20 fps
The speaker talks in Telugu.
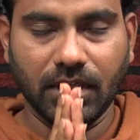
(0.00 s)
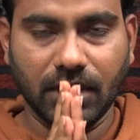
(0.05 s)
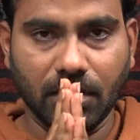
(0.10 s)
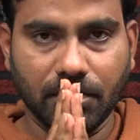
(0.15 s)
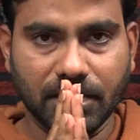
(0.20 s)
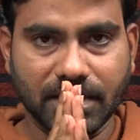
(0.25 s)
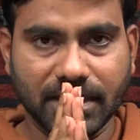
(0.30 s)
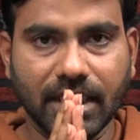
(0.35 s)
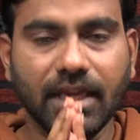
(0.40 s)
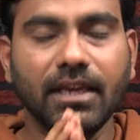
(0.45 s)

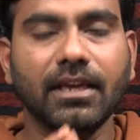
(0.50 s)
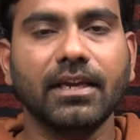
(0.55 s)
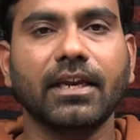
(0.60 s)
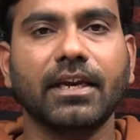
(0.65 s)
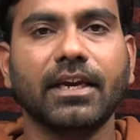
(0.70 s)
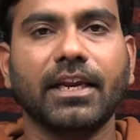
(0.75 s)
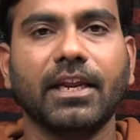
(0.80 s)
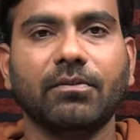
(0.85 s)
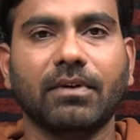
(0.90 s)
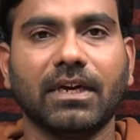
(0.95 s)
నమస్తే
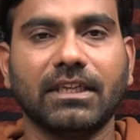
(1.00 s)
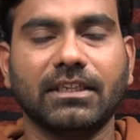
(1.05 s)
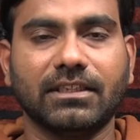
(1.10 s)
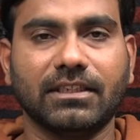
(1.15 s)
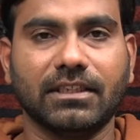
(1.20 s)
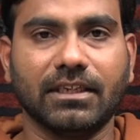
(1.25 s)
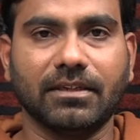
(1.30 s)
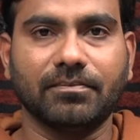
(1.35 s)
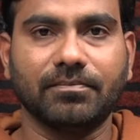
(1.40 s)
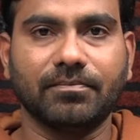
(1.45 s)
నేను
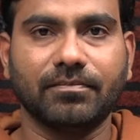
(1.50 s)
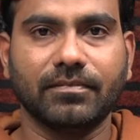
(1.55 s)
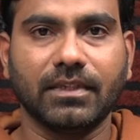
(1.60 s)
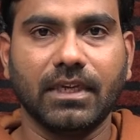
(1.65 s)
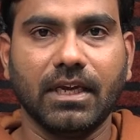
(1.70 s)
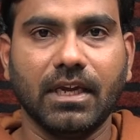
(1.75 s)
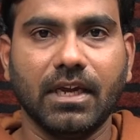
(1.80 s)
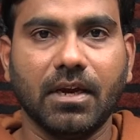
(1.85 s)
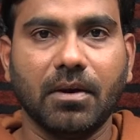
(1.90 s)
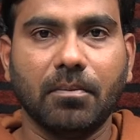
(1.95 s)
ఆదిత్య
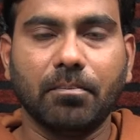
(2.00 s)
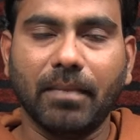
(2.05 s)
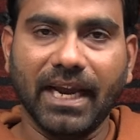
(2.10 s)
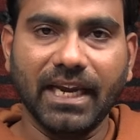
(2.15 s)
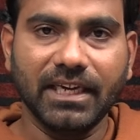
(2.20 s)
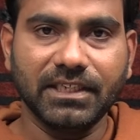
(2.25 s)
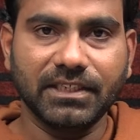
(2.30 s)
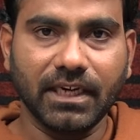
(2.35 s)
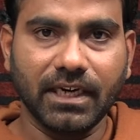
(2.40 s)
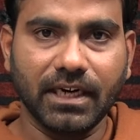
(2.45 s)

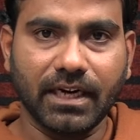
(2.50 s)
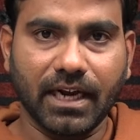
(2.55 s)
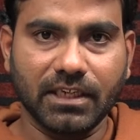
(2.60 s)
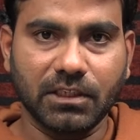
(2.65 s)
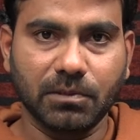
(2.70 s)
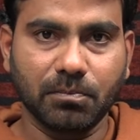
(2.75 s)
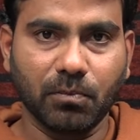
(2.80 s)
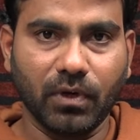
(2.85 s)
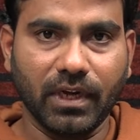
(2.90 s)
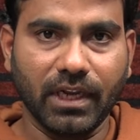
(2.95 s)
మహేష్ అండ్
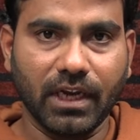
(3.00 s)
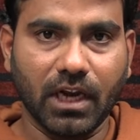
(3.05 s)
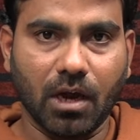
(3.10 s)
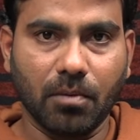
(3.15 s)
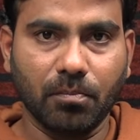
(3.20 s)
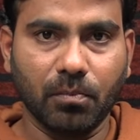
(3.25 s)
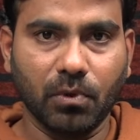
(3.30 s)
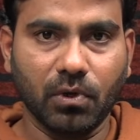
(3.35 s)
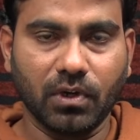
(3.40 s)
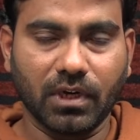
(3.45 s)
రాజమౌళి
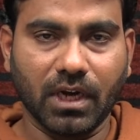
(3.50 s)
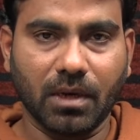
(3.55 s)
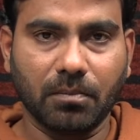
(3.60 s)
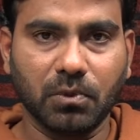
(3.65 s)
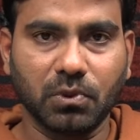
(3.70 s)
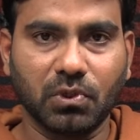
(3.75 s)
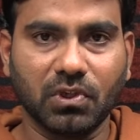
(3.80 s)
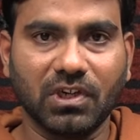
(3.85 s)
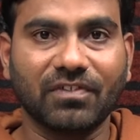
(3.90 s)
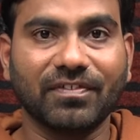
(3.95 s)
కాంబోలో
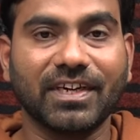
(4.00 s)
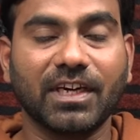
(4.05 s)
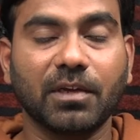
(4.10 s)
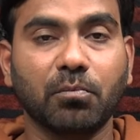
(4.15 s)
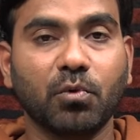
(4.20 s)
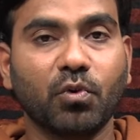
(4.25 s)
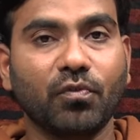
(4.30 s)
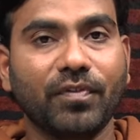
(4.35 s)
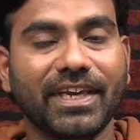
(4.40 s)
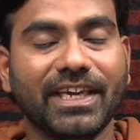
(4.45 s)
రాబోతున్నటువంటి
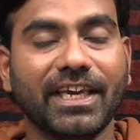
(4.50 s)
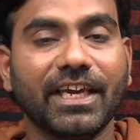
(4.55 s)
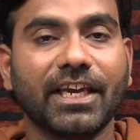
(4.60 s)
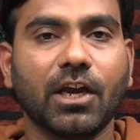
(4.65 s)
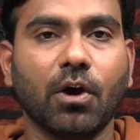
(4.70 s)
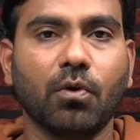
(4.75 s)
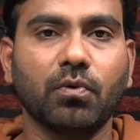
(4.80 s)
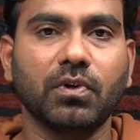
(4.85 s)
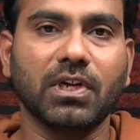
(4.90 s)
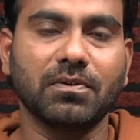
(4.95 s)
మూవీకి
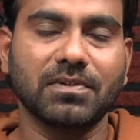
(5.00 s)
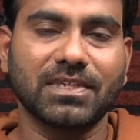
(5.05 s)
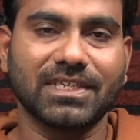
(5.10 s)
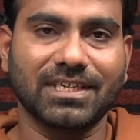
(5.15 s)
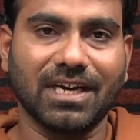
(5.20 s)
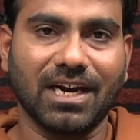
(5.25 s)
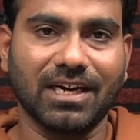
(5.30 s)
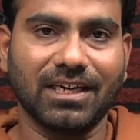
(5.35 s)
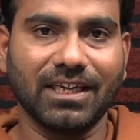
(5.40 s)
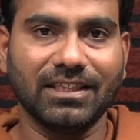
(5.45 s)
డౌన్
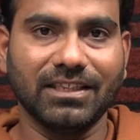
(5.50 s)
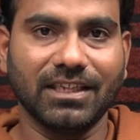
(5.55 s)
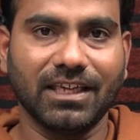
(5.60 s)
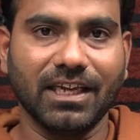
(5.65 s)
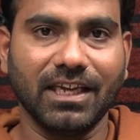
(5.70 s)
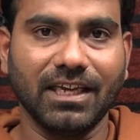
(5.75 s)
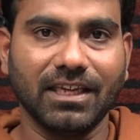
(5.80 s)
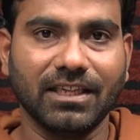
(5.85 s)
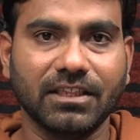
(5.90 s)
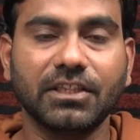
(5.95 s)
స్టార్ట్
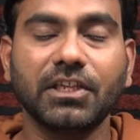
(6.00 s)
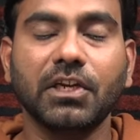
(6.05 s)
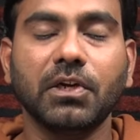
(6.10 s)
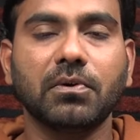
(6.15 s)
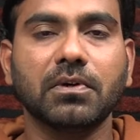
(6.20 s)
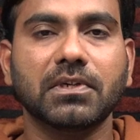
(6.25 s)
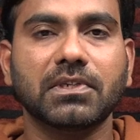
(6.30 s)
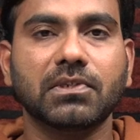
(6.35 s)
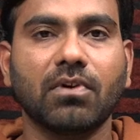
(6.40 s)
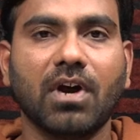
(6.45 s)
అయిందని
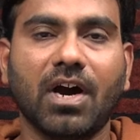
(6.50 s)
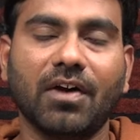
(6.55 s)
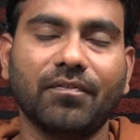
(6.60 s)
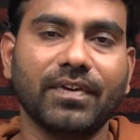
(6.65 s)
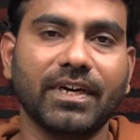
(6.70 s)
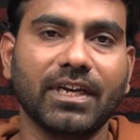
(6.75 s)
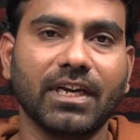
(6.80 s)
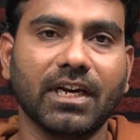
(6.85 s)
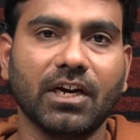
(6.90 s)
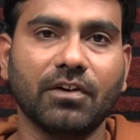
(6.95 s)
దీనికోసం
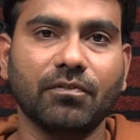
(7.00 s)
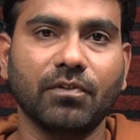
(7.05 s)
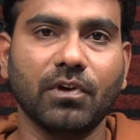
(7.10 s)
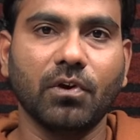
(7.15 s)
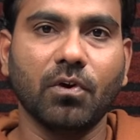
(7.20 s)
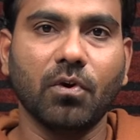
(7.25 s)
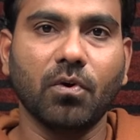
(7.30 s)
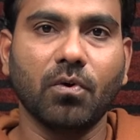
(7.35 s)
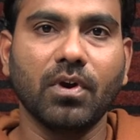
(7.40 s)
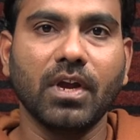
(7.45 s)
ఆఫ్రికన్
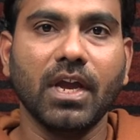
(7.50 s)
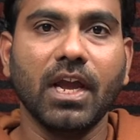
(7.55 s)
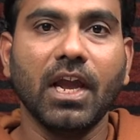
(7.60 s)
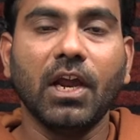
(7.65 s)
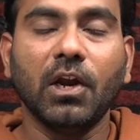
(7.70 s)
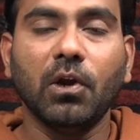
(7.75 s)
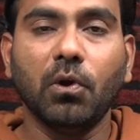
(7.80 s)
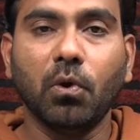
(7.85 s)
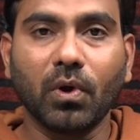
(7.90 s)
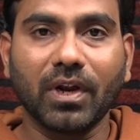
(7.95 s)
అడవుల్లో
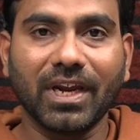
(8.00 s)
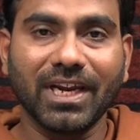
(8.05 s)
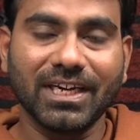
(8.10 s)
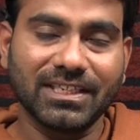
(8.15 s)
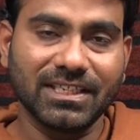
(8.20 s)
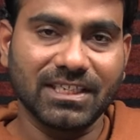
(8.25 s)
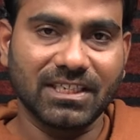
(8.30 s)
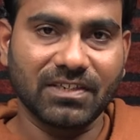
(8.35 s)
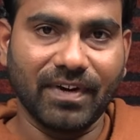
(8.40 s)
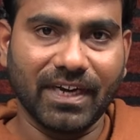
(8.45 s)

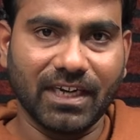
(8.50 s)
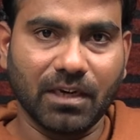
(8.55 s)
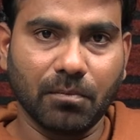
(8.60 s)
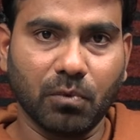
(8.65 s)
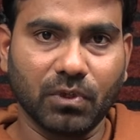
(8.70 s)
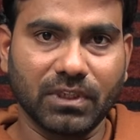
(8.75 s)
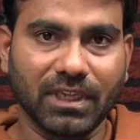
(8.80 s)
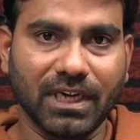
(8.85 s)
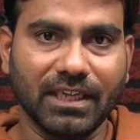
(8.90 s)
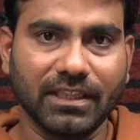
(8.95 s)
లొకేషన్స్ వేయటం
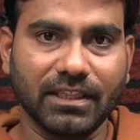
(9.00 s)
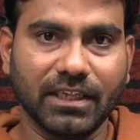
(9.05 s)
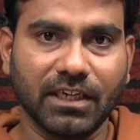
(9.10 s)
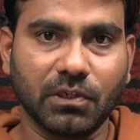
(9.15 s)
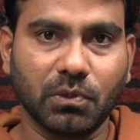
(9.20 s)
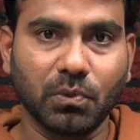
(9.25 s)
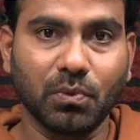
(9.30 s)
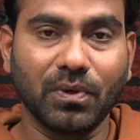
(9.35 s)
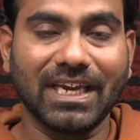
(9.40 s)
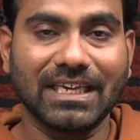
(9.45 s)

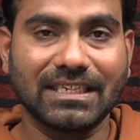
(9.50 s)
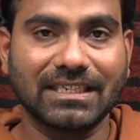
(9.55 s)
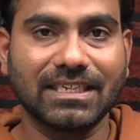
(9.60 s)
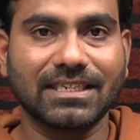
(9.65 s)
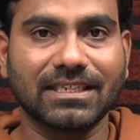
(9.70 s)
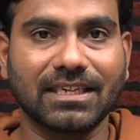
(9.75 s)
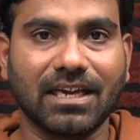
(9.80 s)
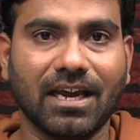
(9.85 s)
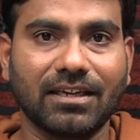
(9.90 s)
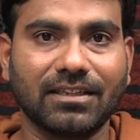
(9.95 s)
మొదలైందంటూ
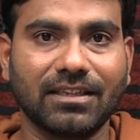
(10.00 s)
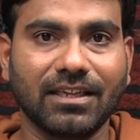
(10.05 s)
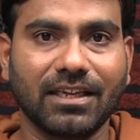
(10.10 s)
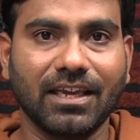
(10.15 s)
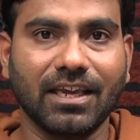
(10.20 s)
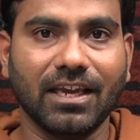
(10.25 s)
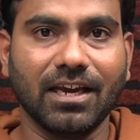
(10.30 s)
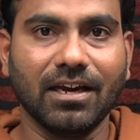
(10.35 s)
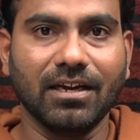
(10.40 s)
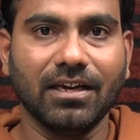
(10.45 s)
ఎస్ఎస్
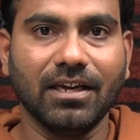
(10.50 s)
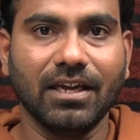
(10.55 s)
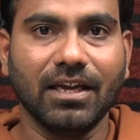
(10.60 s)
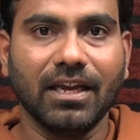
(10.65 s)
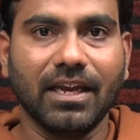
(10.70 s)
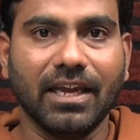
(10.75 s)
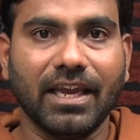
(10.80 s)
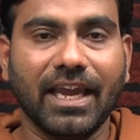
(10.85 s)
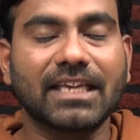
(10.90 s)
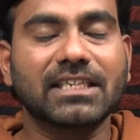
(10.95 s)
కార్తికేయ
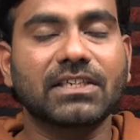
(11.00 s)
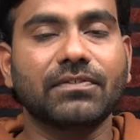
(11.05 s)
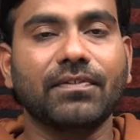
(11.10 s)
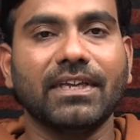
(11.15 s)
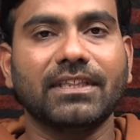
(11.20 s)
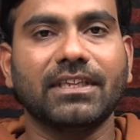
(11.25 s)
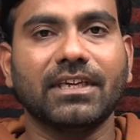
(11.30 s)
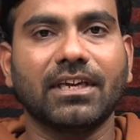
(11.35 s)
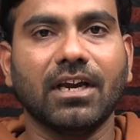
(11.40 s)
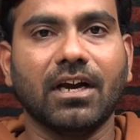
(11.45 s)

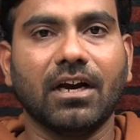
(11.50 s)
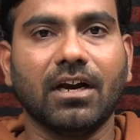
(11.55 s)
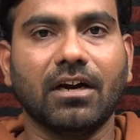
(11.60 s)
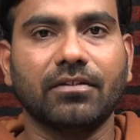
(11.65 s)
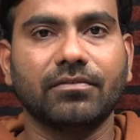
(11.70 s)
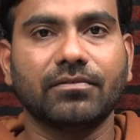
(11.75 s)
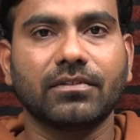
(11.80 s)
ఎక్స్వేదిక్గా